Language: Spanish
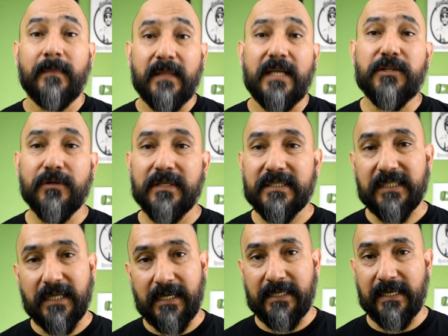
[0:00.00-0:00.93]
de hecho en
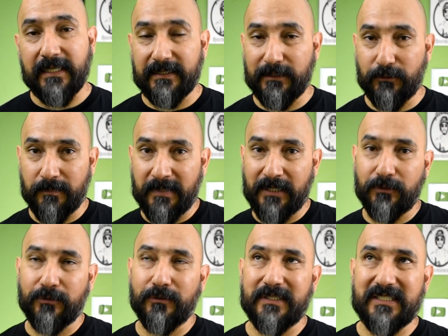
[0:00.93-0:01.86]
este canal que te
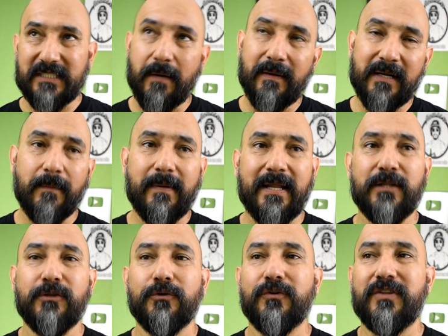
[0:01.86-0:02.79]
comento estaban
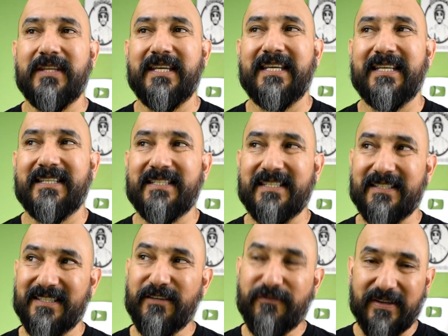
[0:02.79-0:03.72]
hablando de
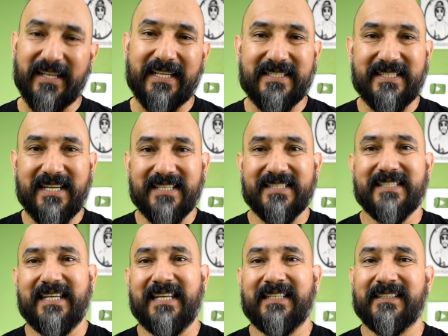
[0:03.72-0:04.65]

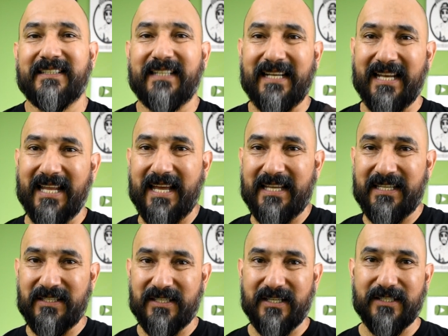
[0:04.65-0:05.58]
diferencias entre la
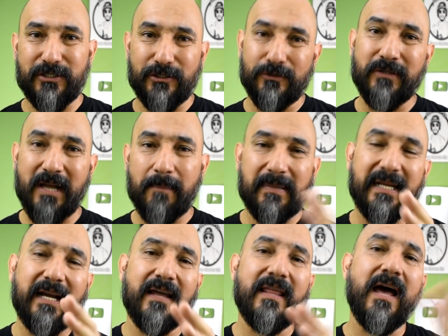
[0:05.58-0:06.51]
inyección
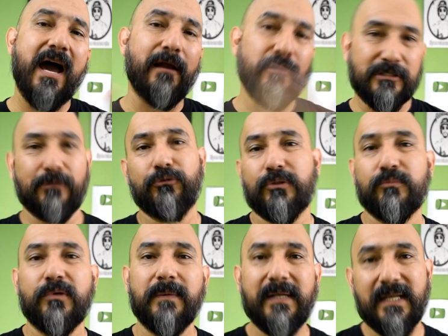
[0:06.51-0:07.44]
aplicada a los
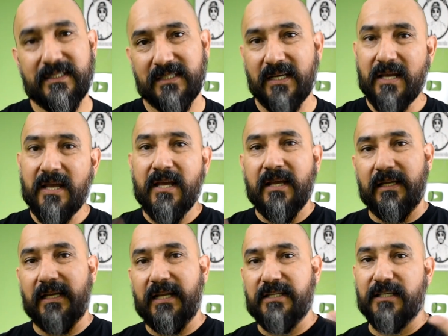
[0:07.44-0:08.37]
automóviles
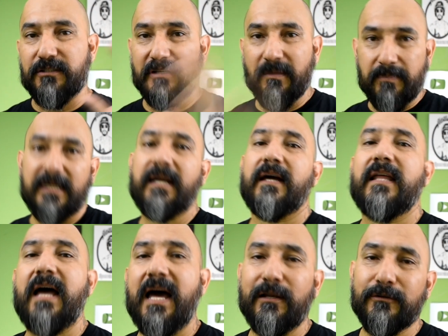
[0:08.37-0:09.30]
y la inyección
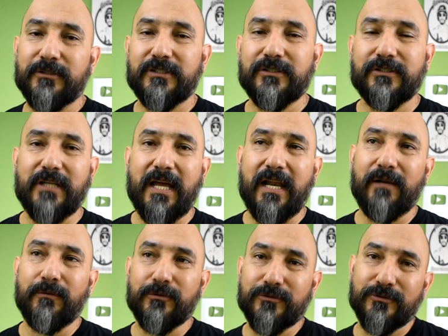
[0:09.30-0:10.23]
aplicada a, los, a,
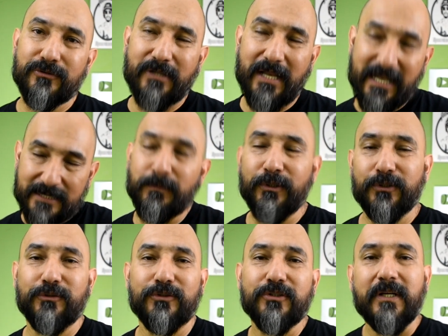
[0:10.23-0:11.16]
los, a las
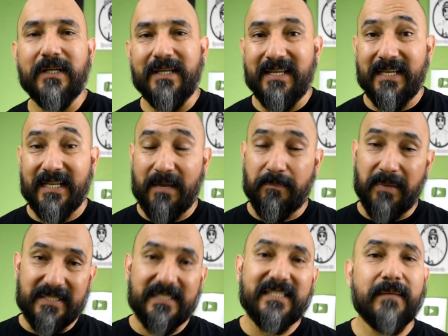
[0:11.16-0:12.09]
motos, que
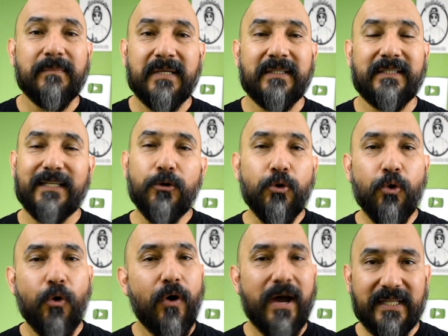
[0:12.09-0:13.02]
precisamente
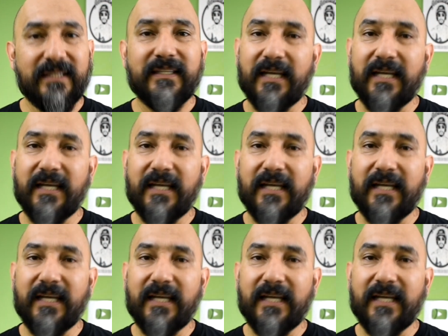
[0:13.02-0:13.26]
no hay